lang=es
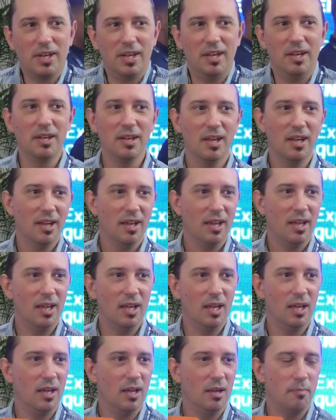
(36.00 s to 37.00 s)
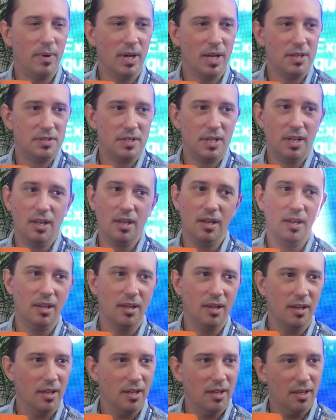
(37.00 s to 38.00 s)
que eh,
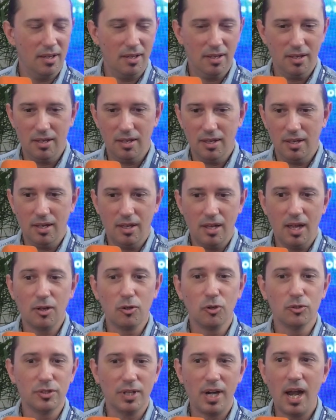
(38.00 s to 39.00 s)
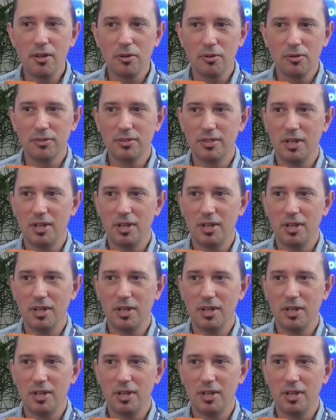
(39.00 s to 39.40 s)
parece eh, al contrario, ¿no?